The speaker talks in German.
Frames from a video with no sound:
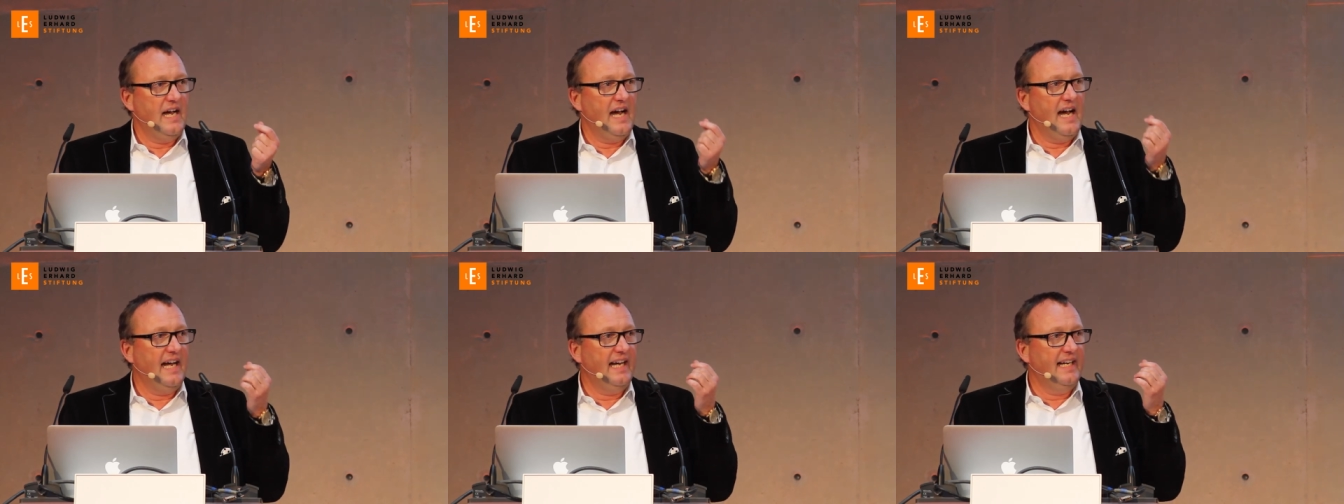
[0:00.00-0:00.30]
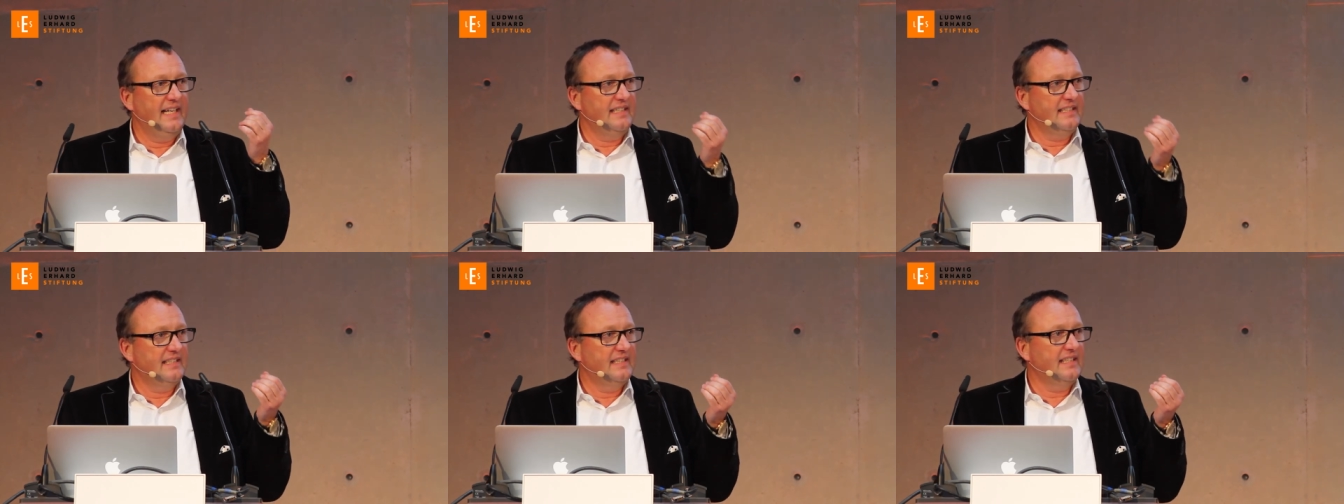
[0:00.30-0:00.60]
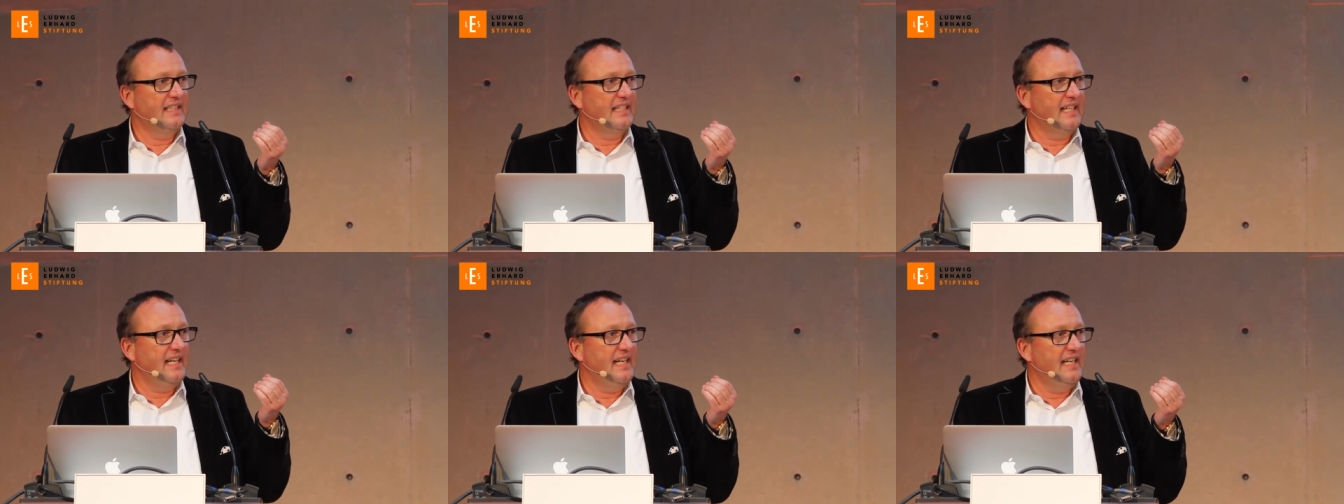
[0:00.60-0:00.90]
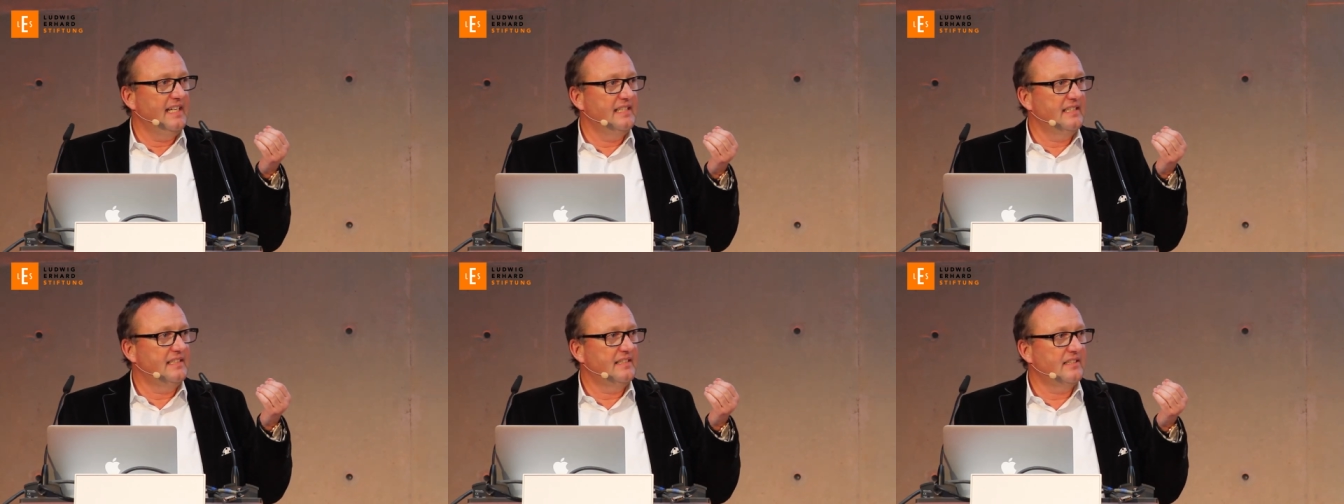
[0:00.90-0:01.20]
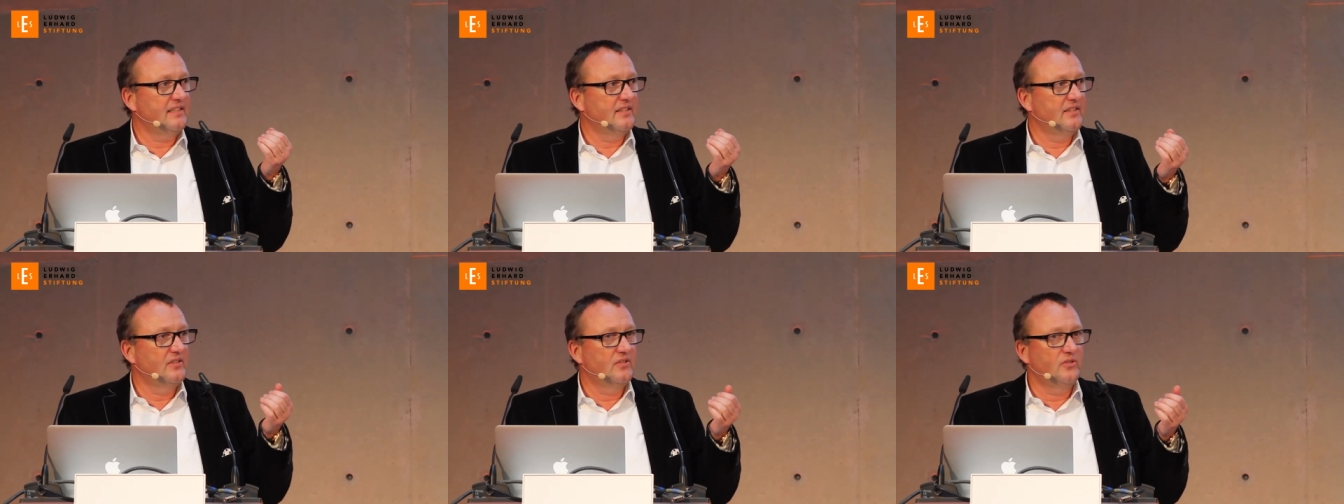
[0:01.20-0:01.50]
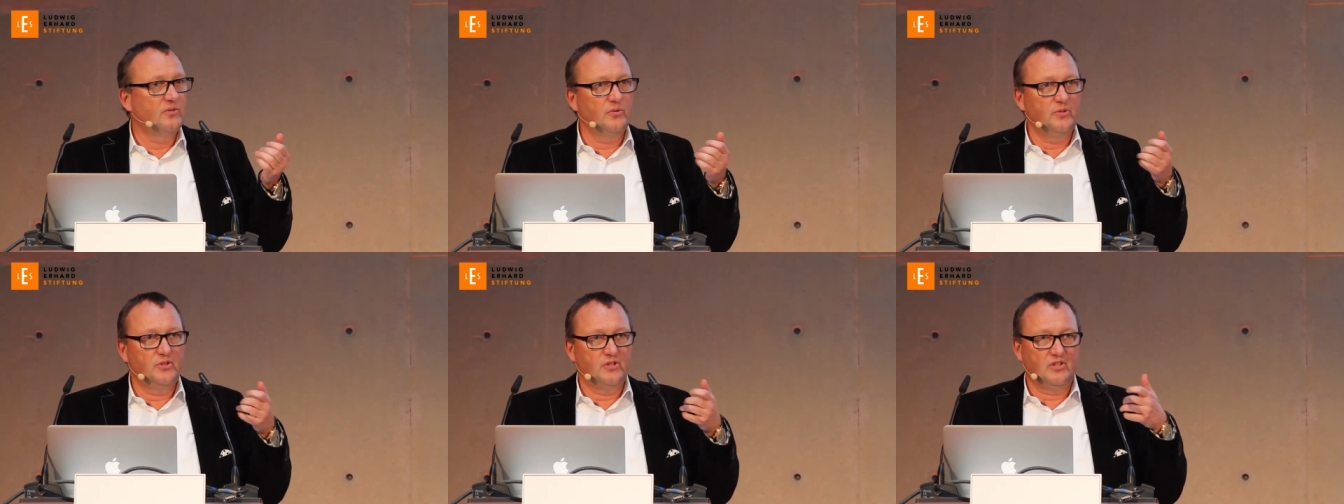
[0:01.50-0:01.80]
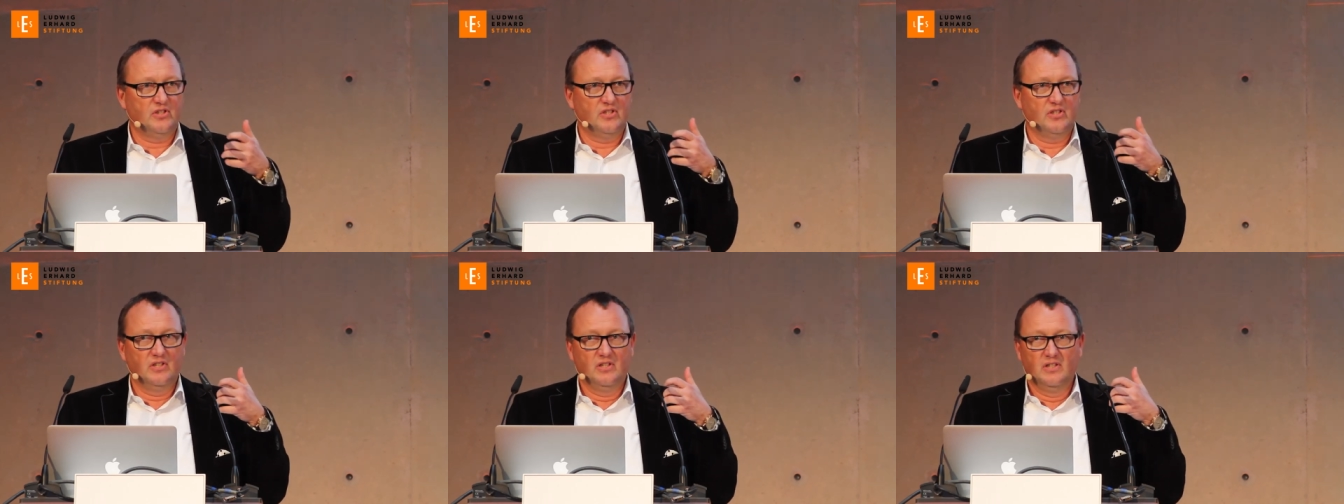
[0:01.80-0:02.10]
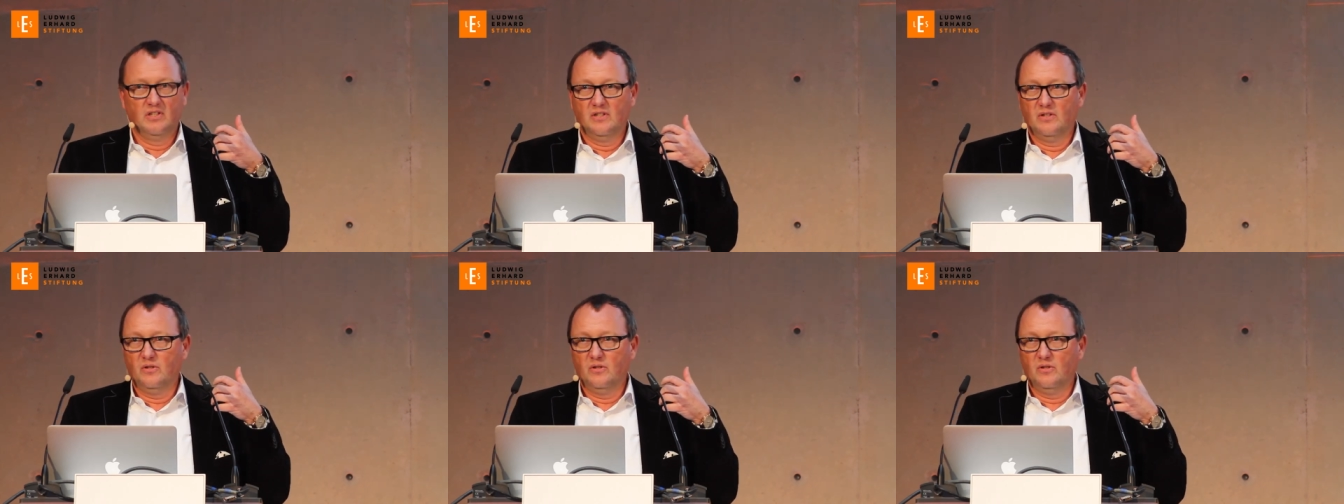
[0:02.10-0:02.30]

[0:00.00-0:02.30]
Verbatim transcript: eingegrenzt durch